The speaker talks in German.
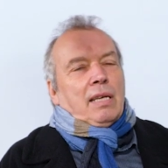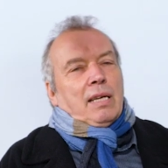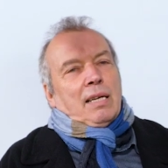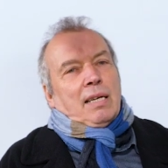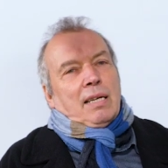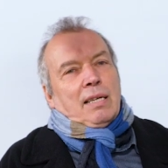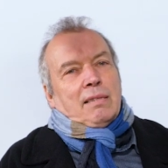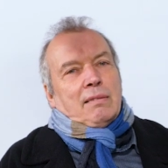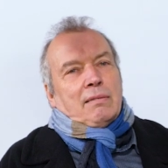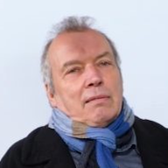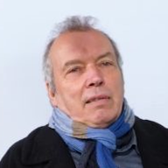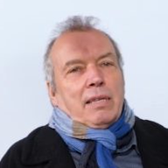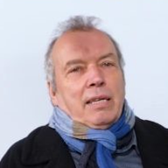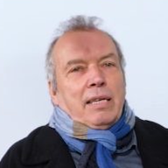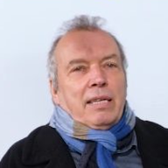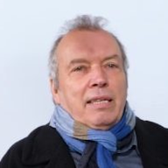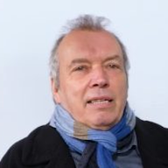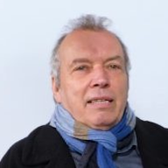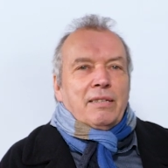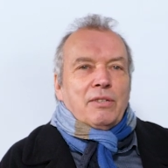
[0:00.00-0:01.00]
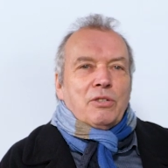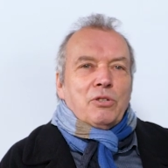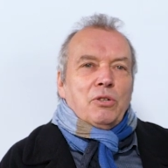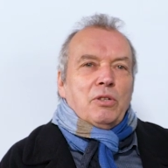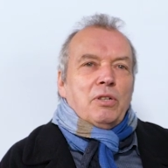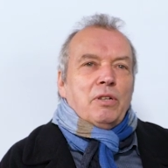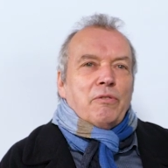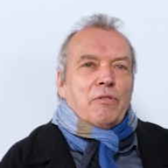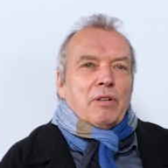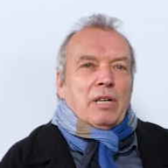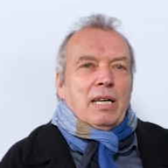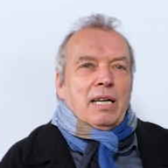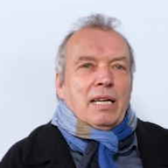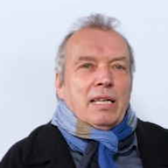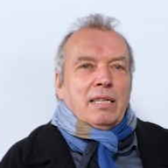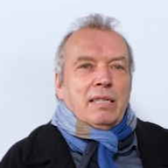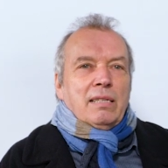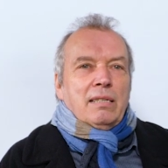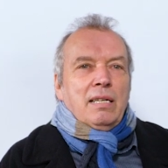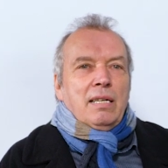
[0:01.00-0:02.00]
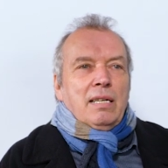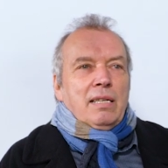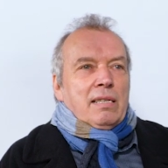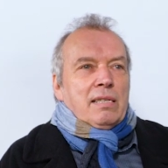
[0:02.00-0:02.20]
Ja, okay. Schöne Frage.